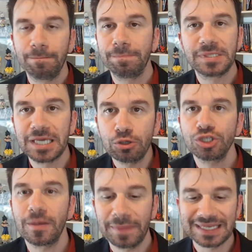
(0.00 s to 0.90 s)
se non
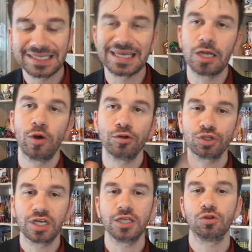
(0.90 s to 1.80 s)
sapessi che lo hanno
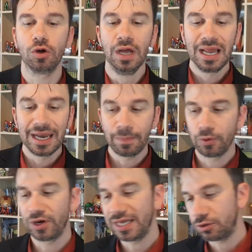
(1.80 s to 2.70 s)
scritto la
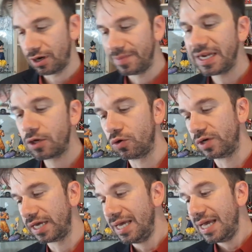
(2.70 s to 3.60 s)
Porretto e
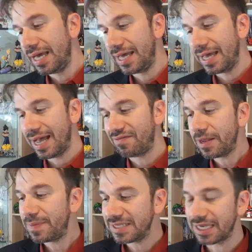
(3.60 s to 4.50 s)
l'Americone, eh,
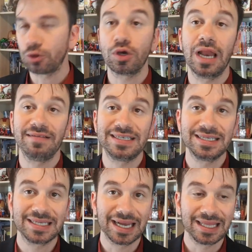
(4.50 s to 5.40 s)
avrei pensato che
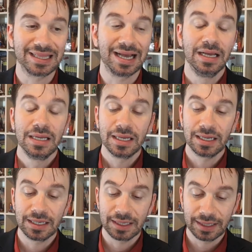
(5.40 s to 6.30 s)
l'avesse scritta
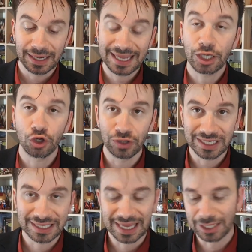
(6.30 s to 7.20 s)
eh,
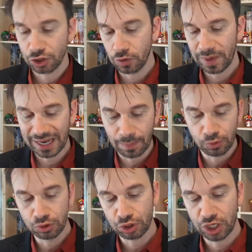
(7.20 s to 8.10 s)
Recchioni stesso, perché
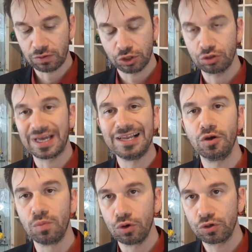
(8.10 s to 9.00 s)
appunto c'è questo
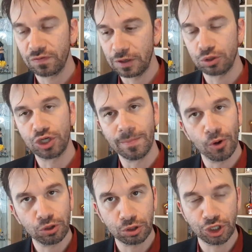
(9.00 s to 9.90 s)
taglio molto veloce,
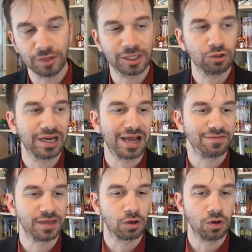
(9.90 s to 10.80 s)
molto
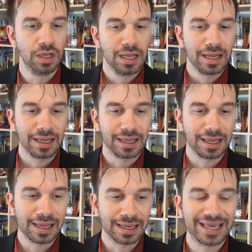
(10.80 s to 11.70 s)
cinematografico,
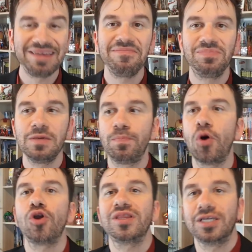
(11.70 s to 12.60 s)
eh, che ti
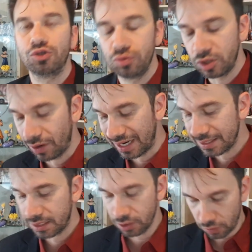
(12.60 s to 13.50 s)
porta subito
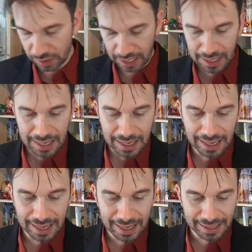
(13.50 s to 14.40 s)
all'azione,
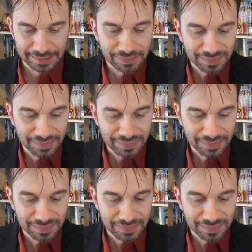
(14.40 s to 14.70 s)
eh,